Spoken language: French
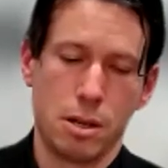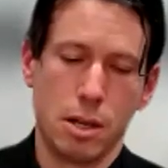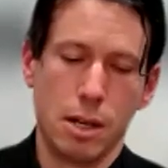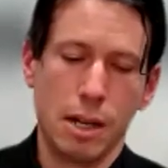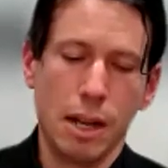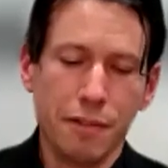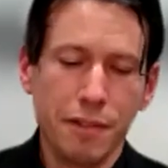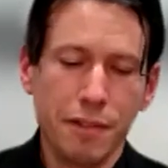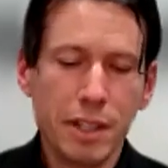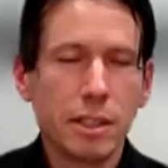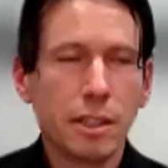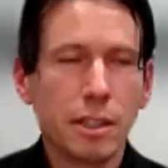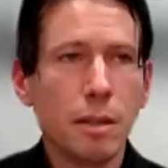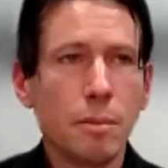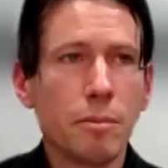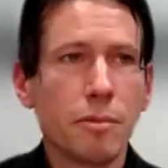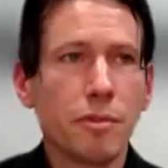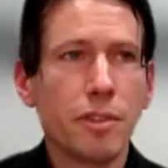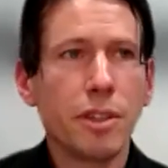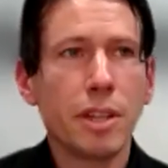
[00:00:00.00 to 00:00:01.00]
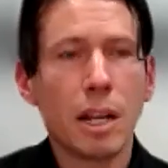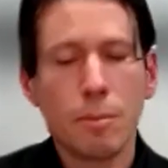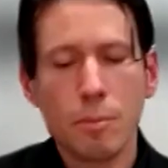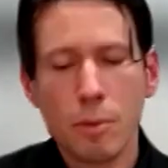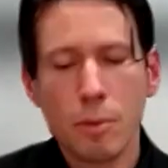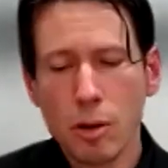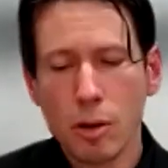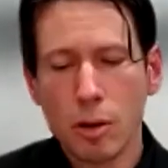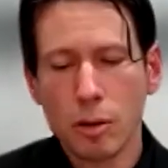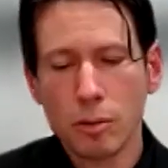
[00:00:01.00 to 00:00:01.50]
la victime
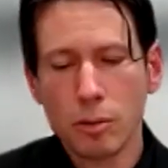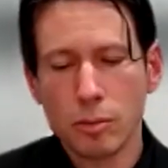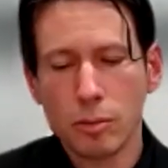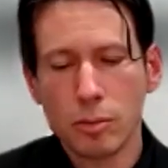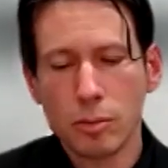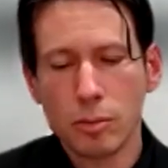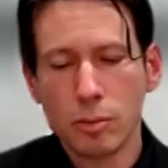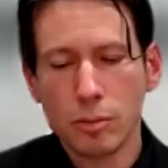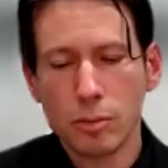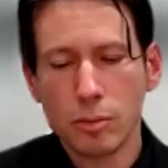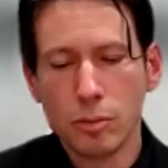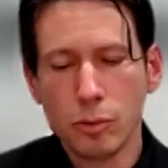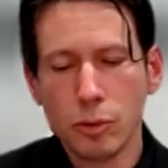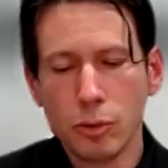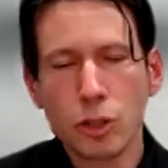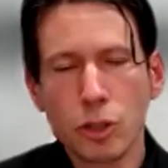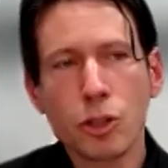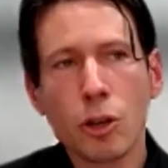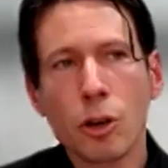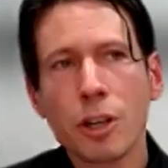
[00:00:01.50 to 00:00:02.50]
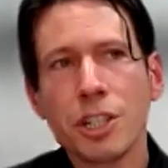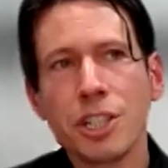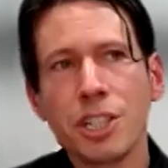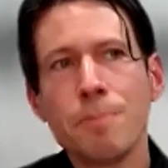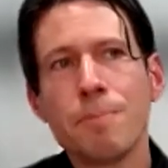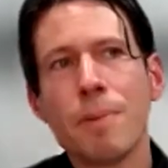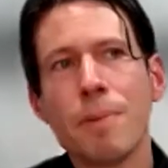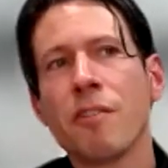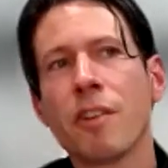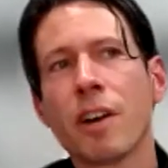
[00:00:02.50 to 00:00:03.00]
finalement ne
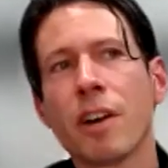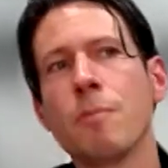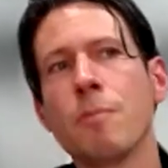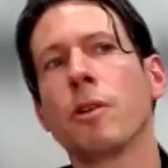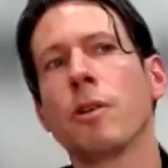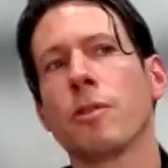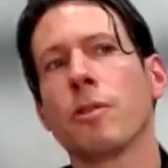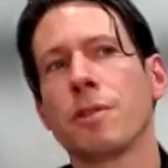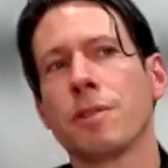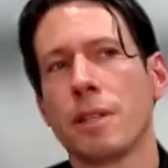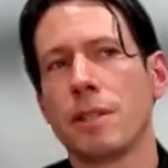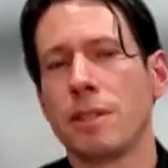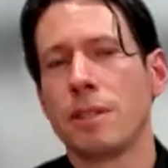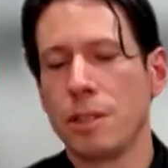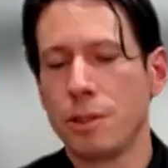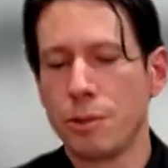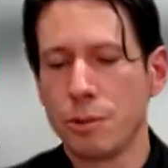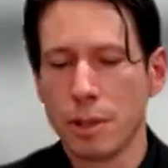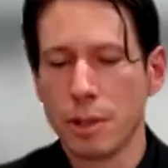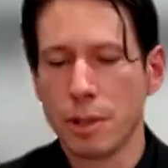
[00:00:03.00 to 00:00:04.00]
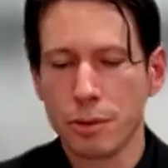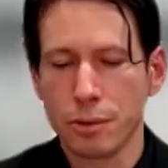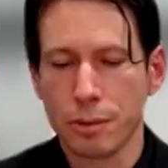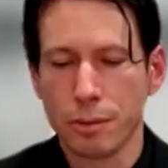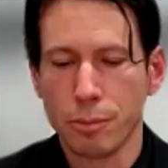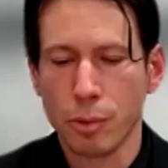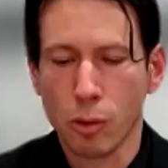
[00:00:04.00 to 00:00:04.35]
s'enrichit pas vraiment dans cette situation.